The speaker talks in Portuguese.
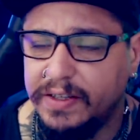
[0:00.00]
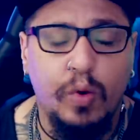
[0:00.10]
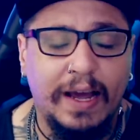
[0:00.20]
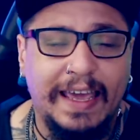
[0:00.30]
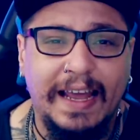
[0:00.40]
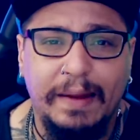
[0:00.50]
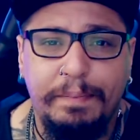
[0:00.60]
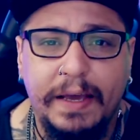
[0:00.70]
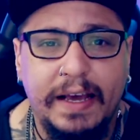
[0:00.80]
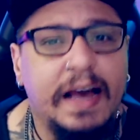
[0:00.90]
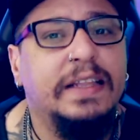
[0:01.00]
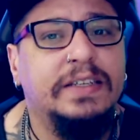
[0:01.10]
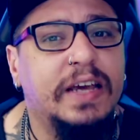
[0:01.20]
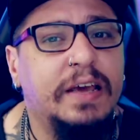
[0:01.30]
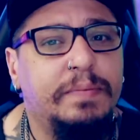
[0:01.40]
com aquela pegada
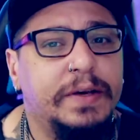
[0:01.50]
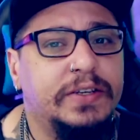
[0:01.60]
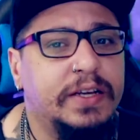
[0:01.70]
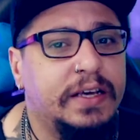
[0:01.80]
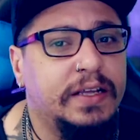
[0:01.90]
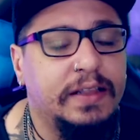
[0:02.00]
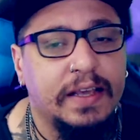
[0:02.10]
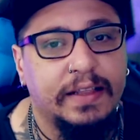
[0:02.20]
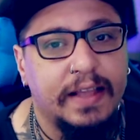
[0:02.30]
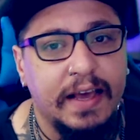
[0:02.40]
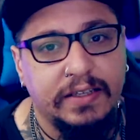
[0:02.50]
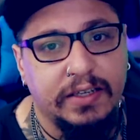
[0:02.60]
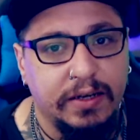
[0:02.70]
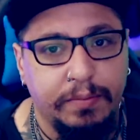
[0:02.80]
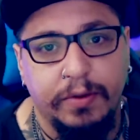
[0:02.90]
de RPG que tem
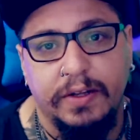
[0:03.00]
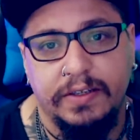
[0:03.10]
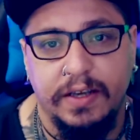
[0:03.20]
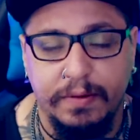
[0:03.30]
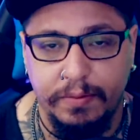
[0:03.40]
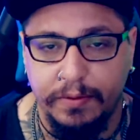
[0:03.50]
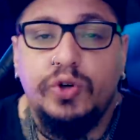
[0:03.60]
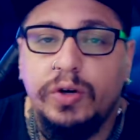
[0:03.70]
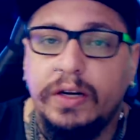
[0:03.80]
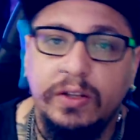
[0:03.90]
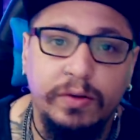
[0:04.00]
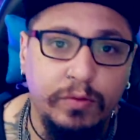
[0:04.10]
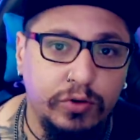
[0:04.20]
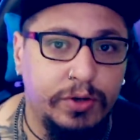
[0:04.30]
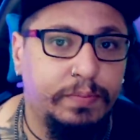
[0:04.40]
Destiny, por exemplo, jogando em
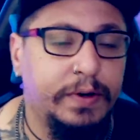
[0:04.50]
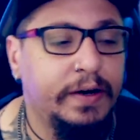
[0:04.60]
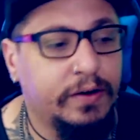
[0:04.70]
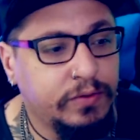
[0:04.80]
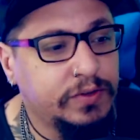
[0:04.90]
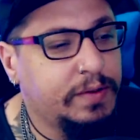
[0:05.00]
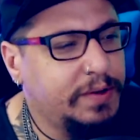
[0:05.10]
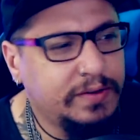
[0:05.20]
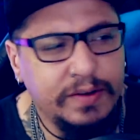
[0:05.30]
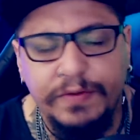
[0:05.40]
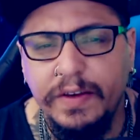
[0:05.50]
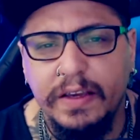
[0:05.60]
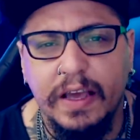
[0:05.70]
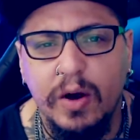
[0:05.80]
multiplayer com os amigos, enfim,